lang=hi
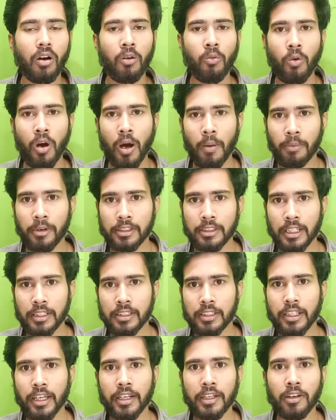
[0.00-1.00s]
और वो आपके
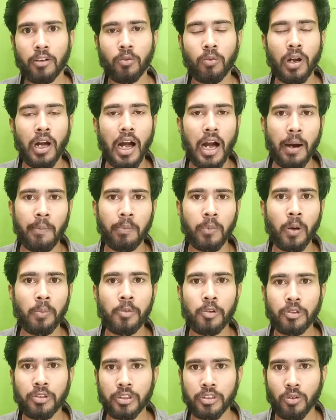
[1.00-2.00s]
साथ शेयर करूँगा आपको
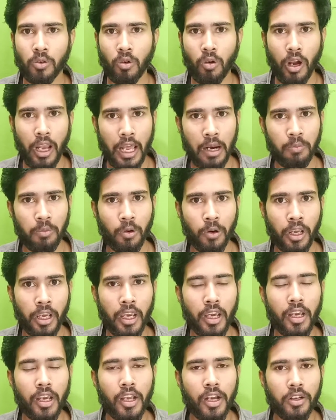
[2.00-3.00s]
भी उससे ज़रूर हेल्प होगी